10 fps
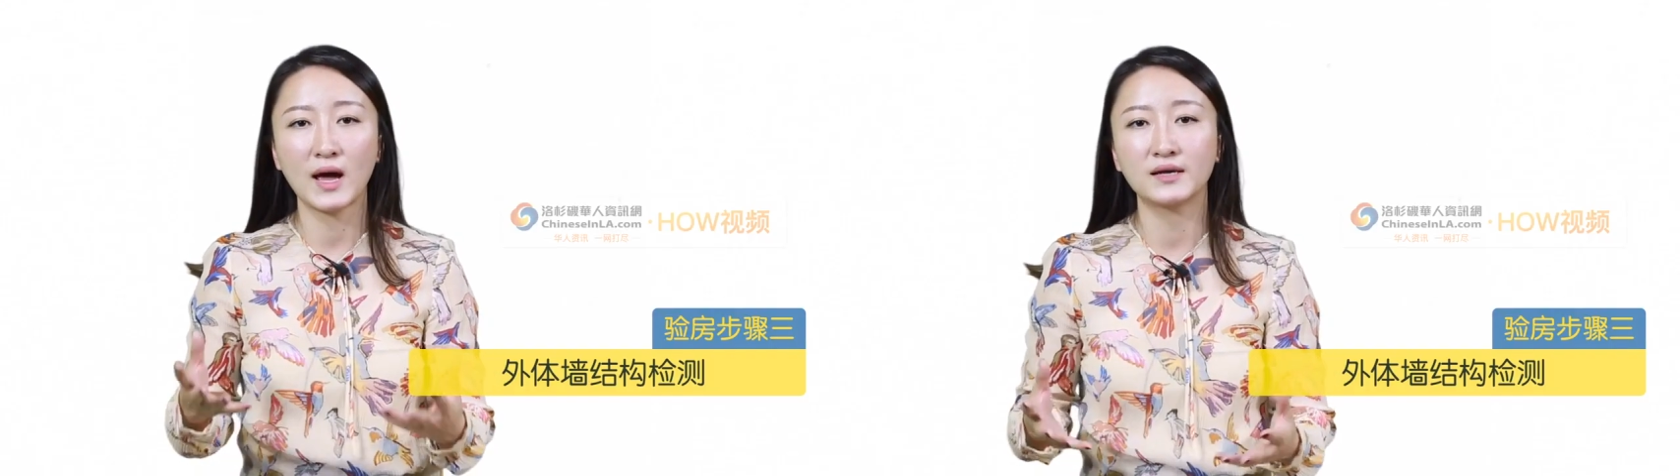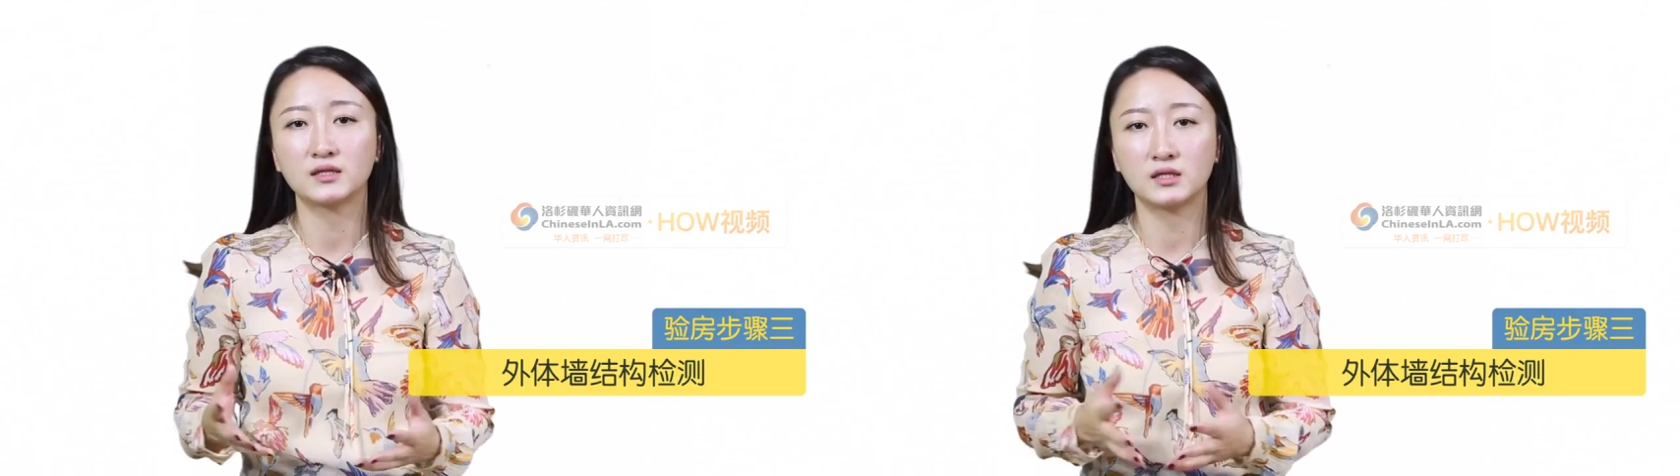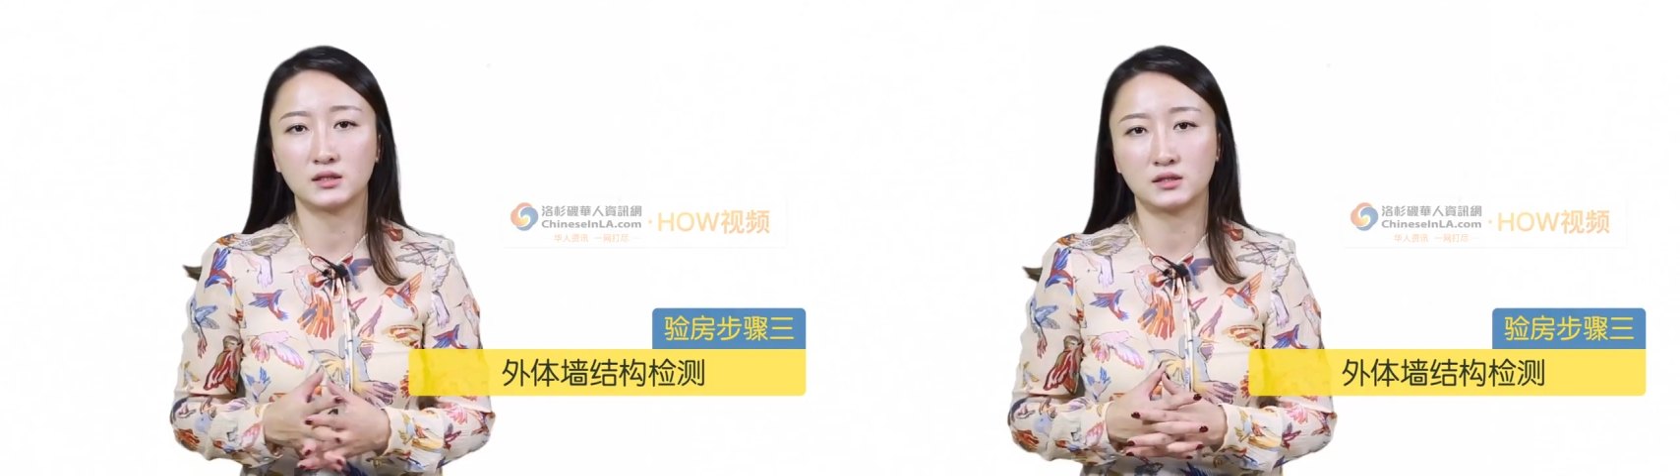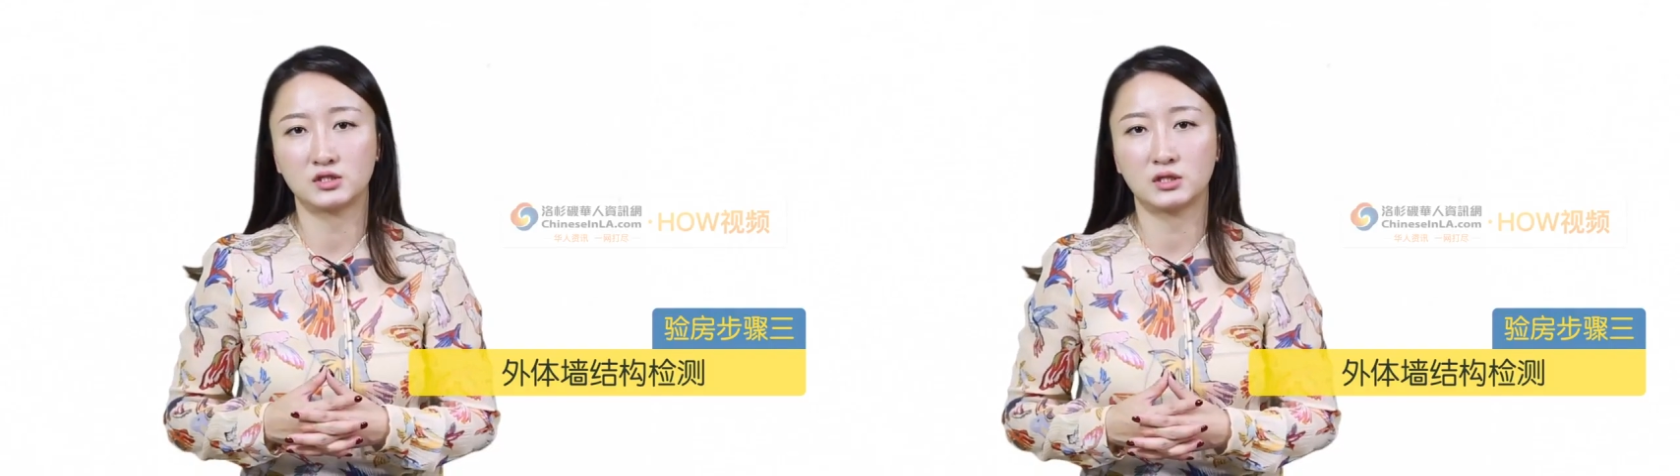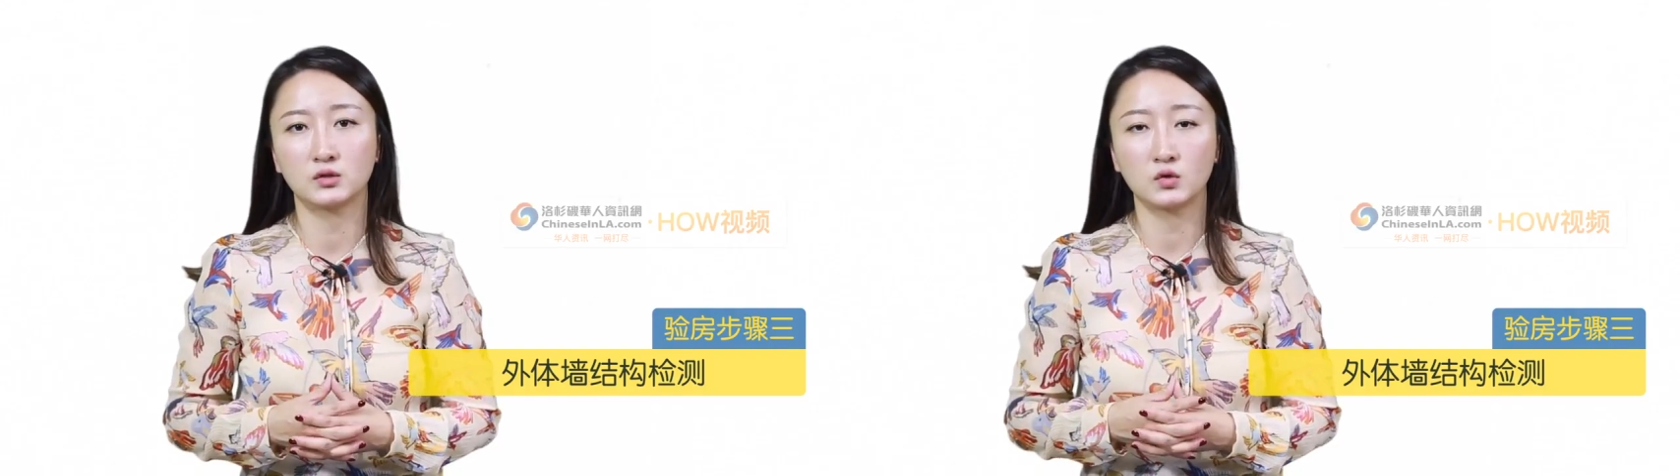外体的
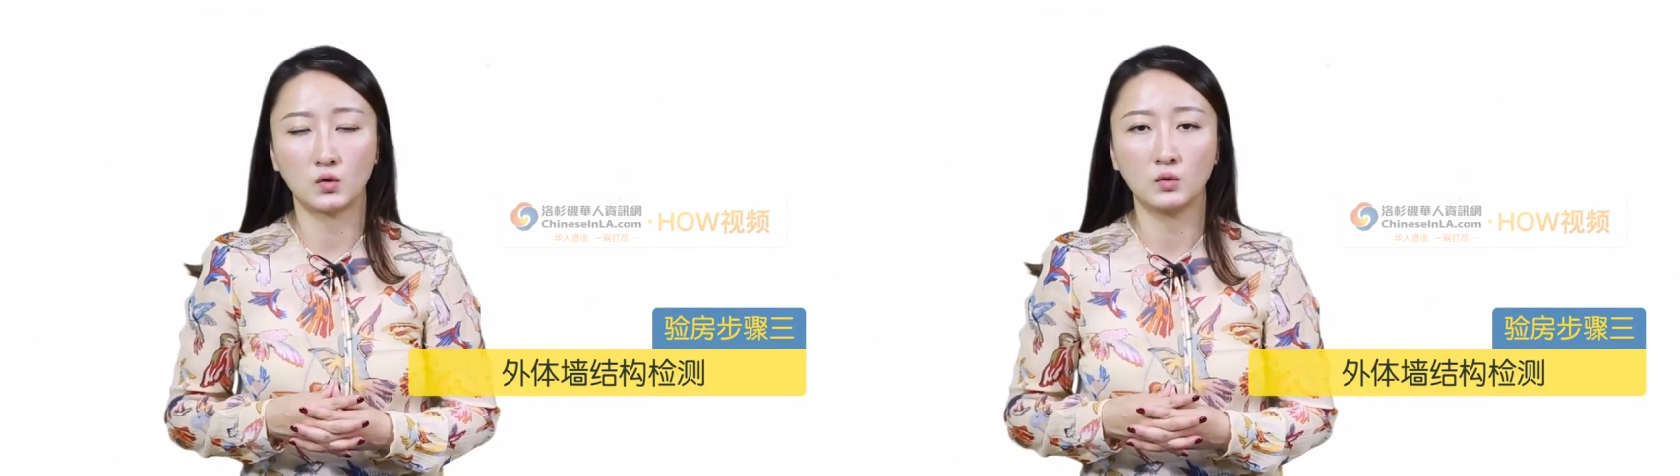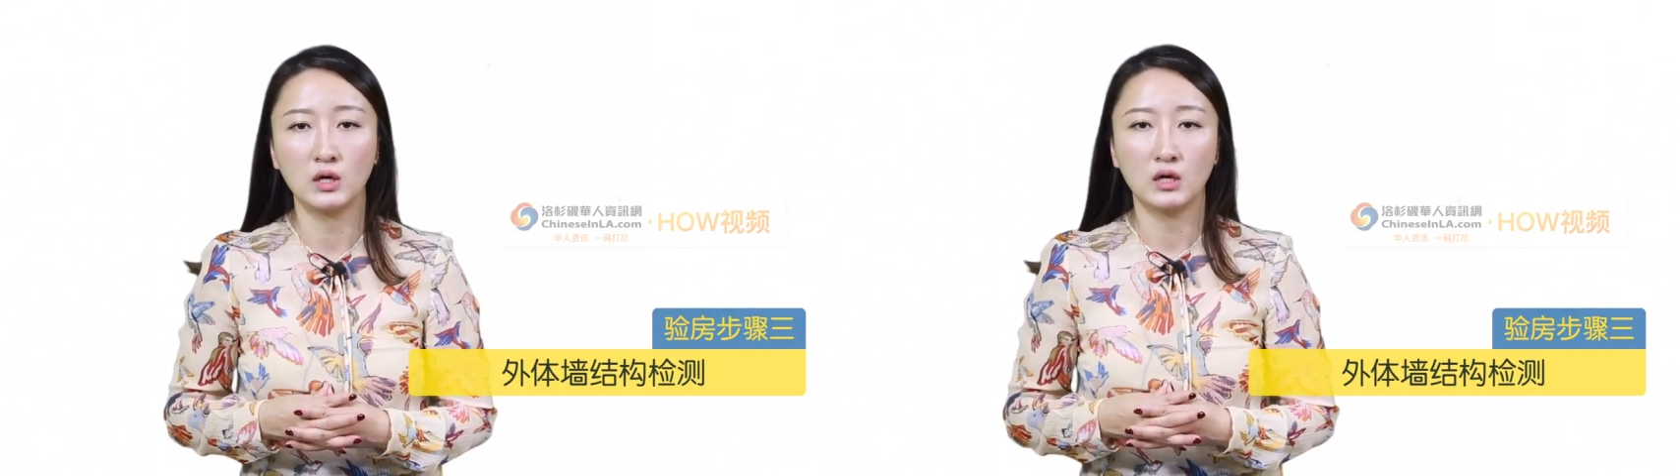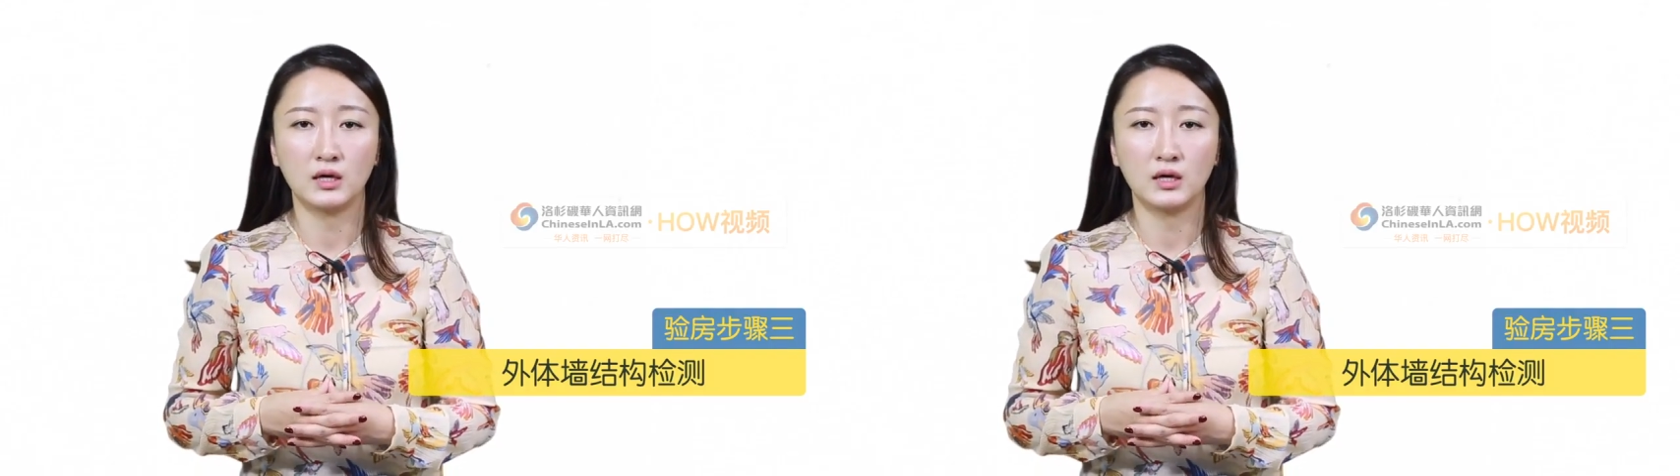结构